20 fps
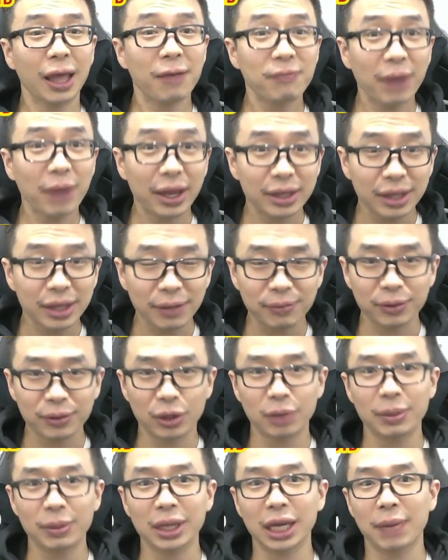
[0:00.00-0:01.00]
efektif
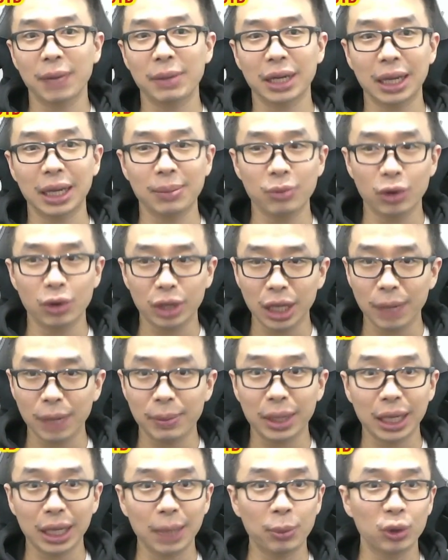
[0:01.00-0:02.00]
kalau mereka megang bola
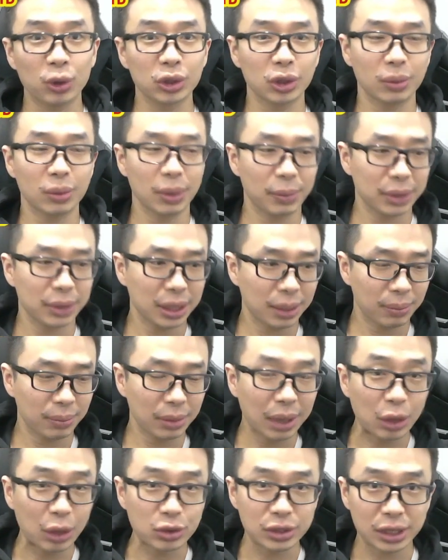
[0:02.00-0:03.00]
mereka mau coba
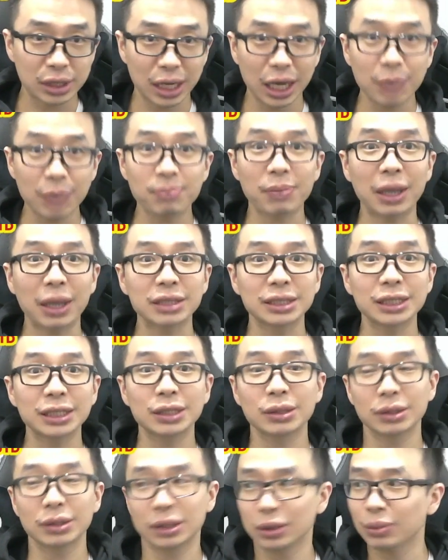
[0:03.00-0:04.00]
bangun serangan
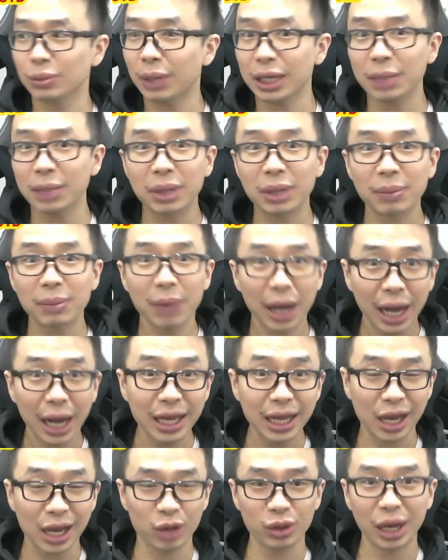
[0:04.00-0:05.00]
pasti lumayan
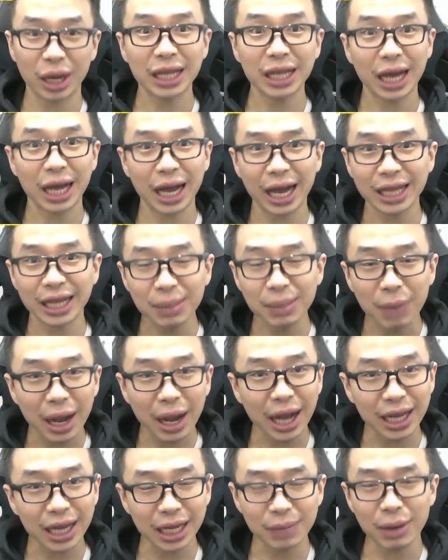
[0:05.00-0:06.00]
berbahaya gitu ada ada
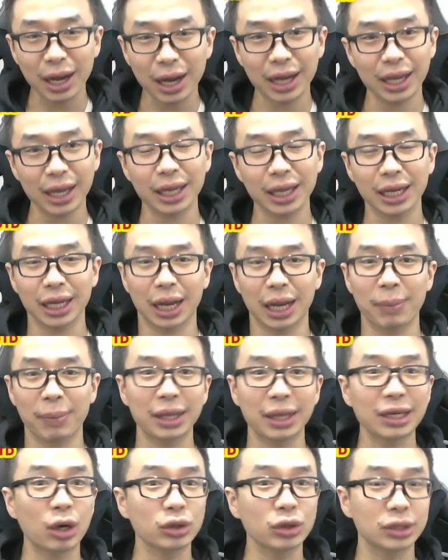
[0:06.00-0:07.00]
bahaya bahayanya lah
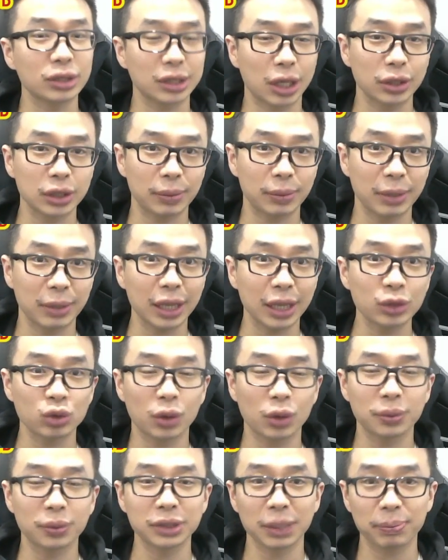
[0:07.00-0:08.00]
apalagi counter counter mereka yang
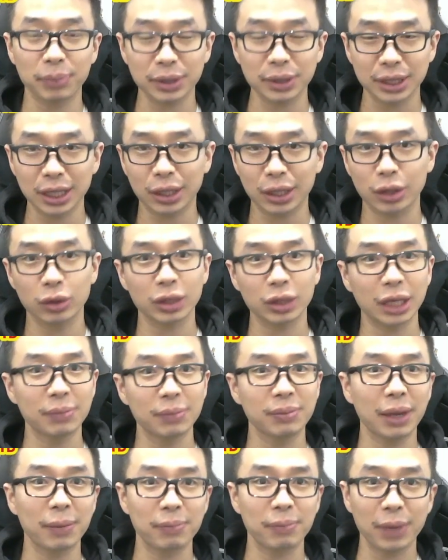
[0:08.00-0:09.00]
cukup cepet ya kalau
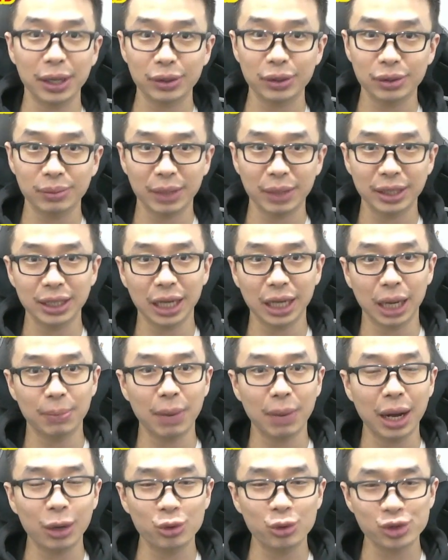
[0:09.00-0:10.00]
Kim BP itu mainnya nggak
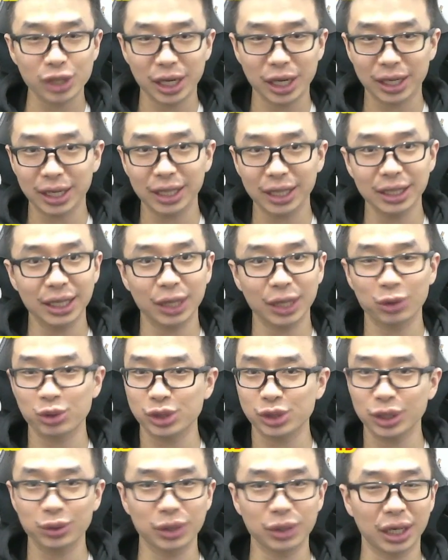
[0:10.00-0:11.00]
bagus hari ini itu
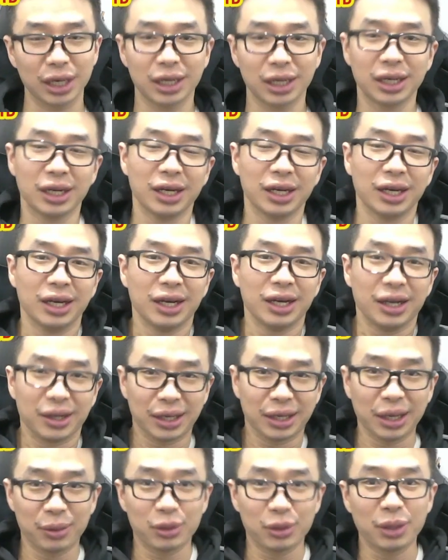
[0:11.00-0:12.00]
sih udah
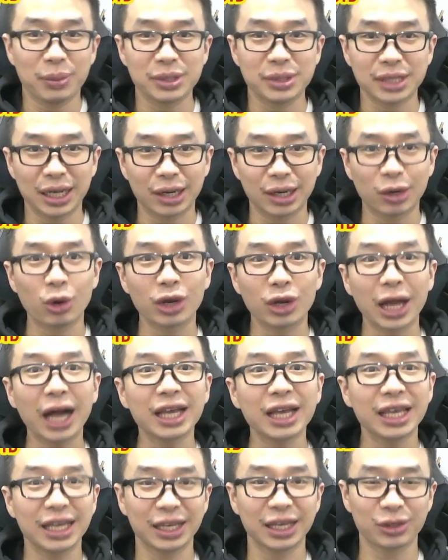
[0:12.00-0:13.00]
ya udah bisa gol
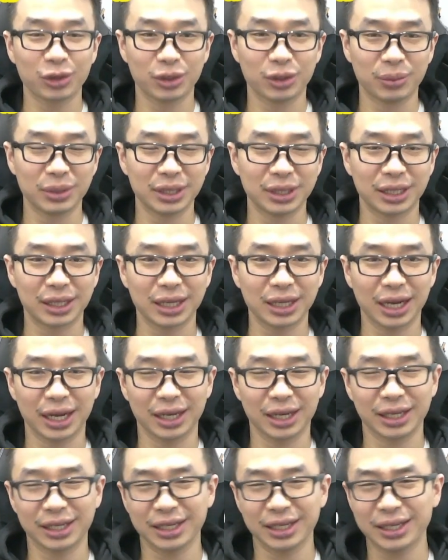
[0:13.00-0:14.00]
lagi gitu loh benar nggak
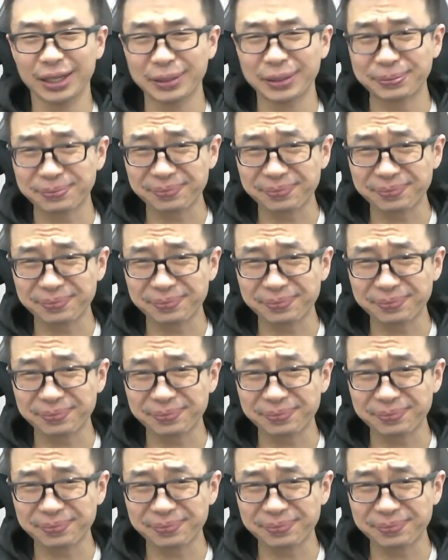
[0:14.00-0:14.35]
ya jadi